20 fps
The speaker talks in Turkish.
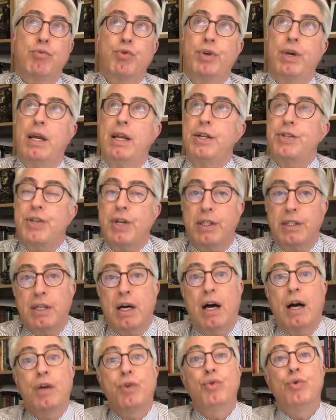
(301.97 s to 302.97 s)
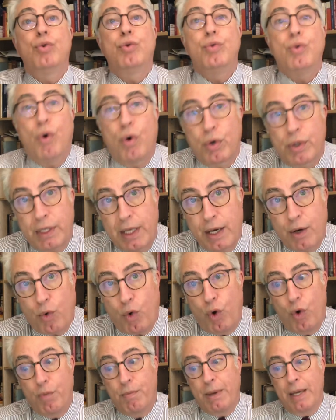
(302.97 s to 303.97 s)
Bu gelecek tahayyülünü ortaya
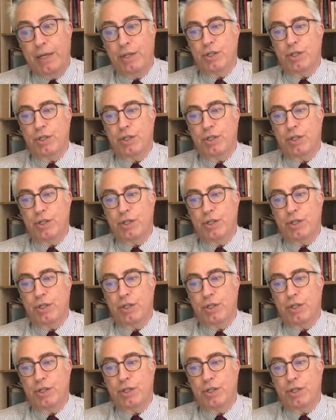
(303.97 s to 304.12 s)
koymaya